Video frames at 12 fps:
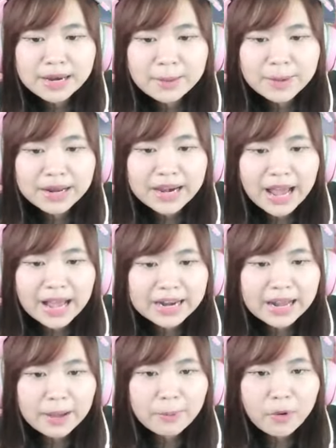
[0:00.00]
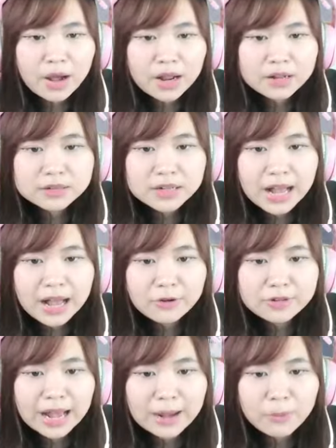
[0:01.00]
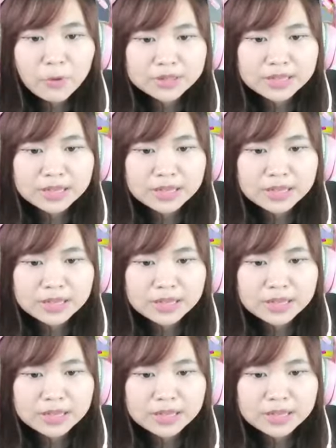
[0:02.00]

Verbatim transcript: รรมดานะคะเพราะว่าเข้าทางปกติ